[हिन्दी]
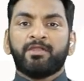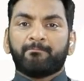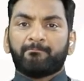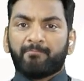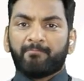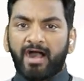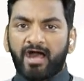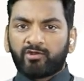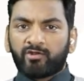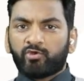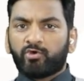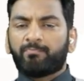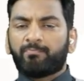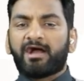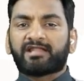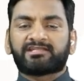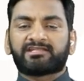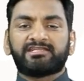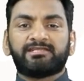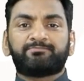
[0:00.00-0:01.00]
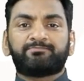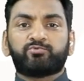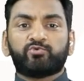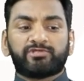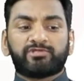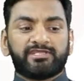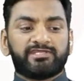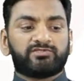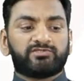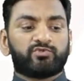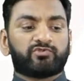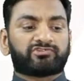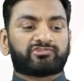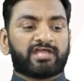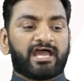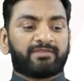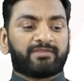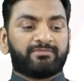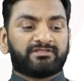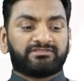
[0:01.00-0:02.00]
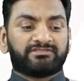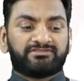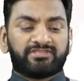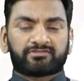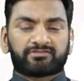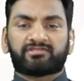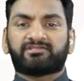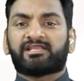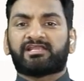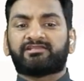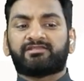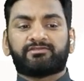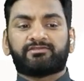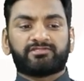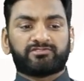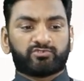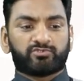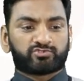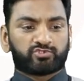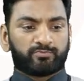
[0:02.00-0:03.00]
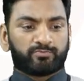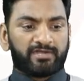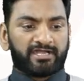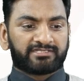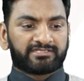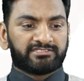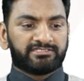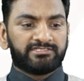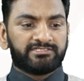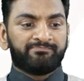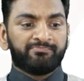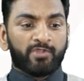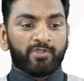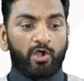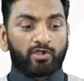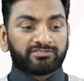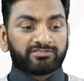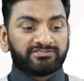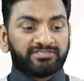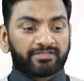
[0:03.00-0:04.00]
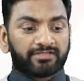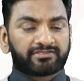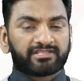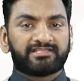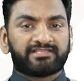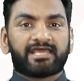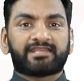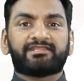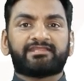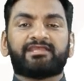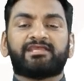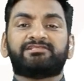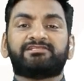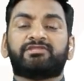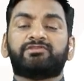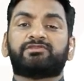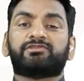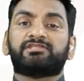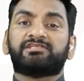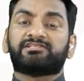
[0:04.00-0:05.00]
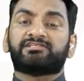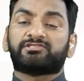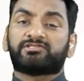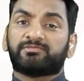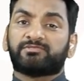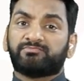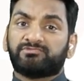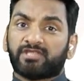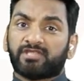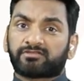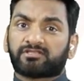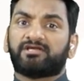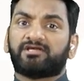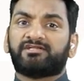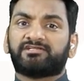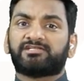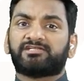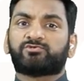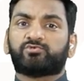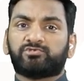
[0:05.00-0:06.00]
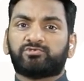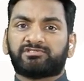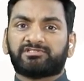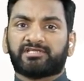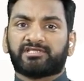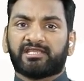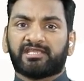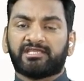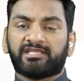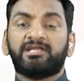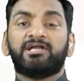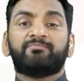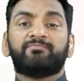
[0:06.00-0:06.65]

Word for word: मान लो बाटा ने पूरे हिंदुस्तान में दस हजार एजेंसी दोस्तों बांट दी और दस हजार एजेंसी यदि सिर्फ दस घंटे खुलती है